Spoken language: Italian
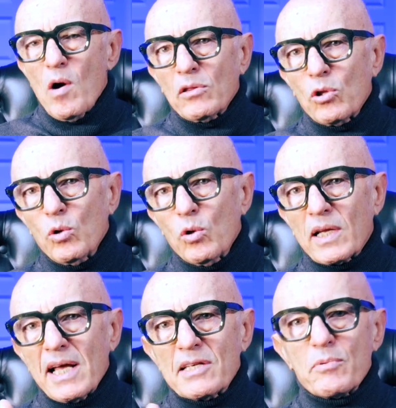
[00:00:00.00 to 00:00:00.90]
quando
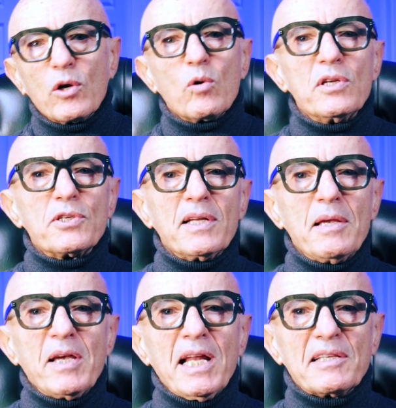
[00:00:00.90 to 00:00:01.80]
l'organismo è in condizione
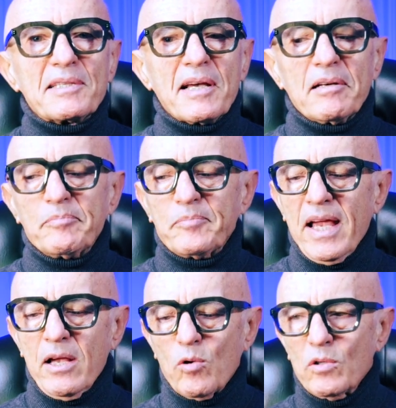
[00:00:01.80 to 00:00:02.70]
di pienezza,
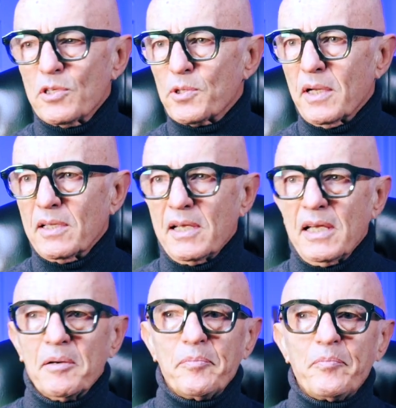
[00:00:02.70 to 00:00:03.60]
è in condizione
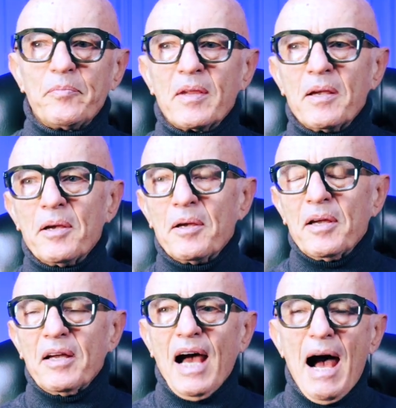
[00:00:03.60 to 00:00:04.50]
di
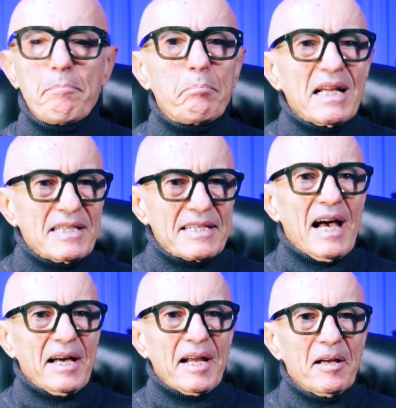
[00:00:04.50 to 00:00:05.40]

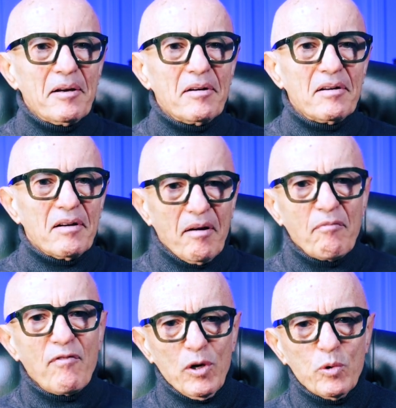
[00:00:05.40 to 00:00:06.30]
apprezzare,
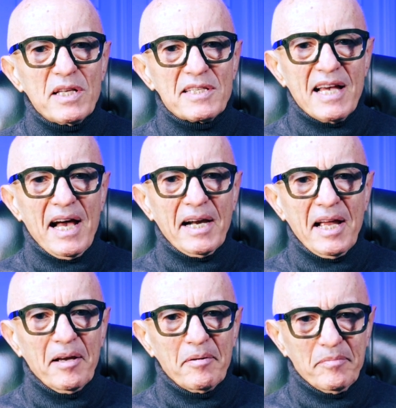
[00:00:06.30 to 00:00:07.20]

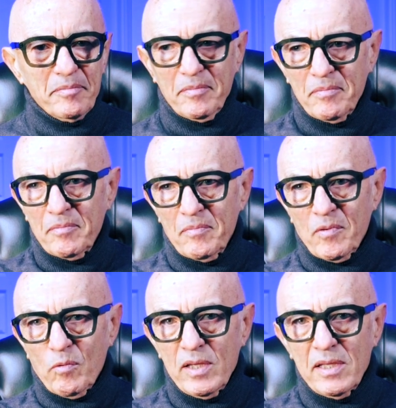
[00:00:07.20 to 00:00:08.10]
valorizzare,
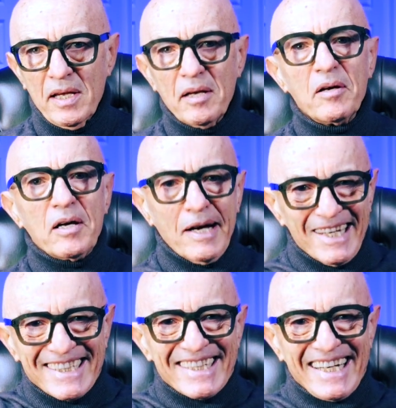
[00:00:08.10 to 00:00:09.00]
quindi
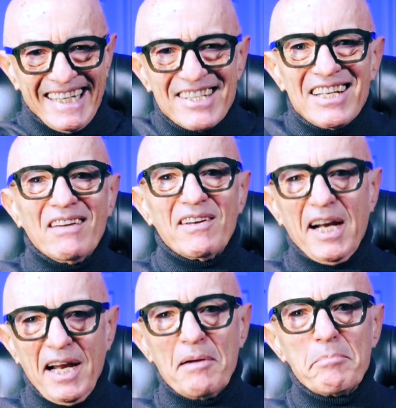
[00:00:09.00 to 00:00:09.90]

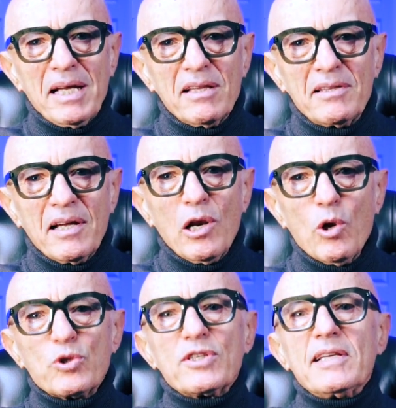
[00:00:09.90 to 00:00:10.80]
ricevere realmente
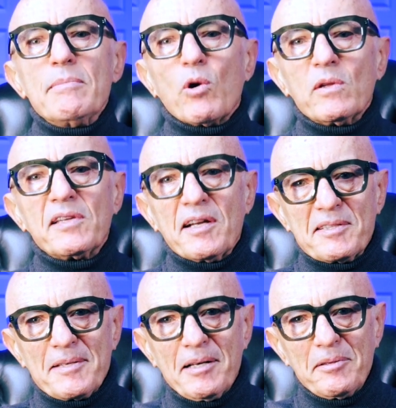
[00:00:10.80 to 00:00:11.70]
lo stimolo
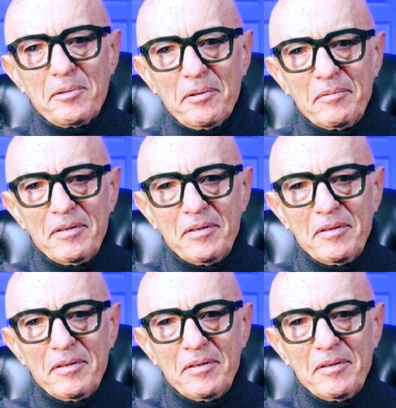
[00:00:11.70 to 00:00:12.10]
interessante.